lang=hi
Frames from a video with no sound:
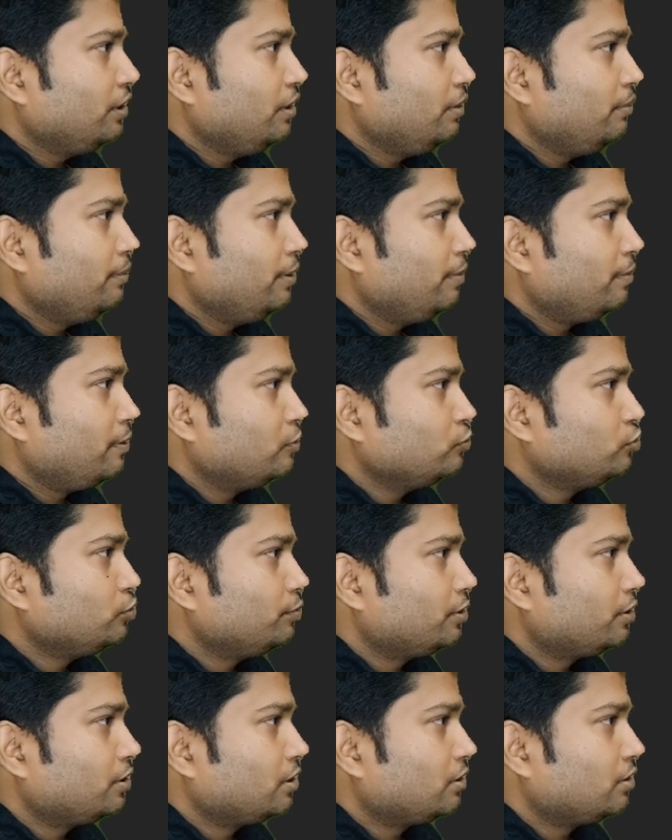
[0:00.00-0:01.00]
ए मैं
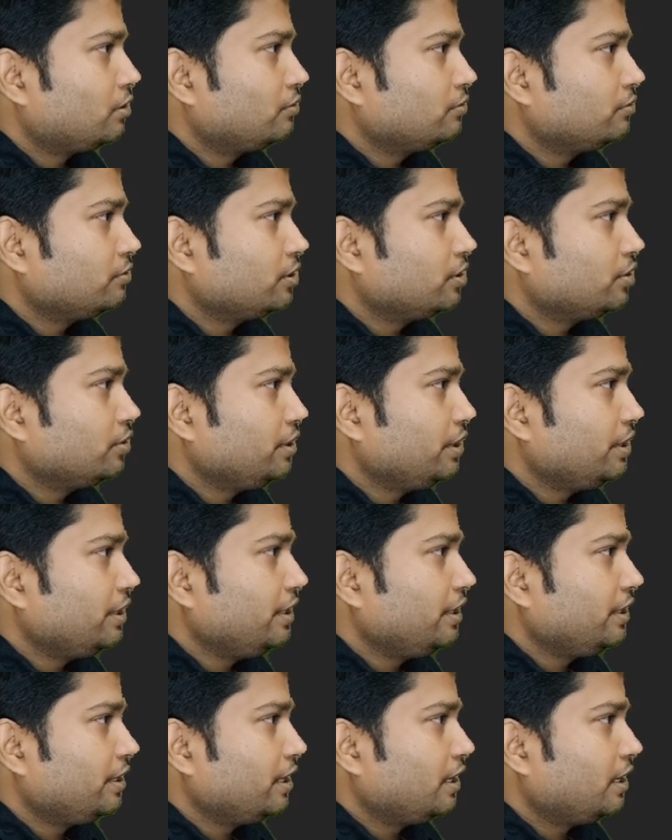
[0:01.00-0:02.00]
माउस ओवर कर रहा हूँ देखिए
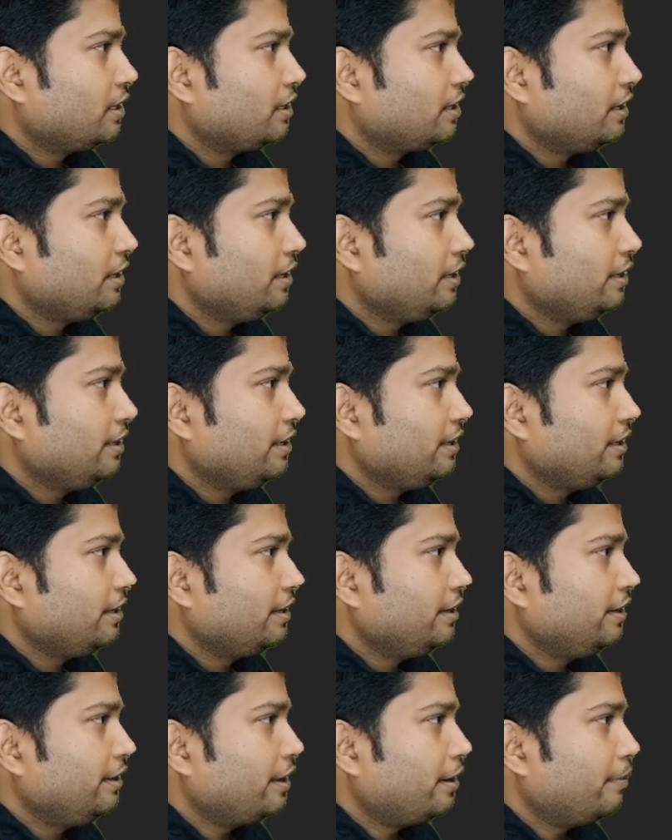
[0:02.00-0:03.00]
ए क्या आ रहा है ए
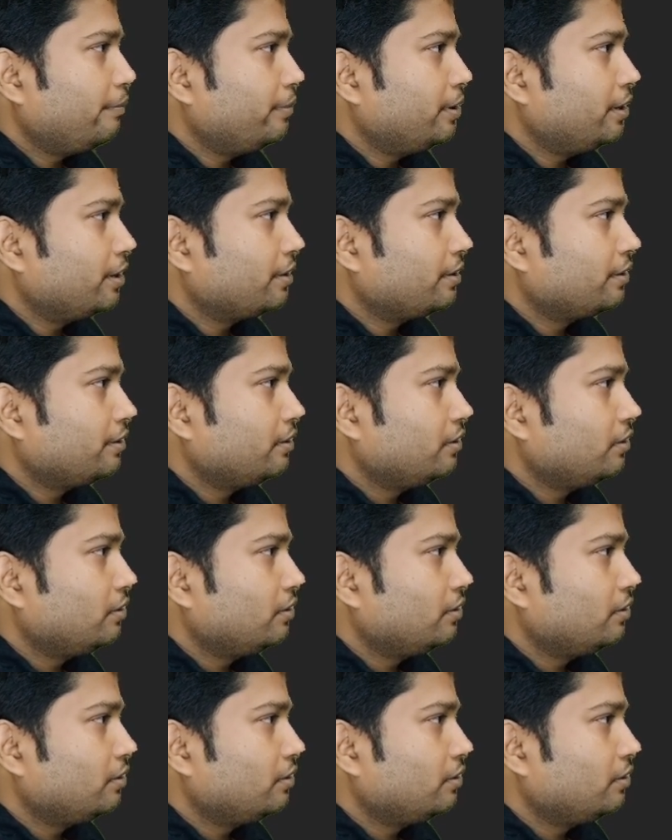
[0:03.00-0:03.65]
है नंबर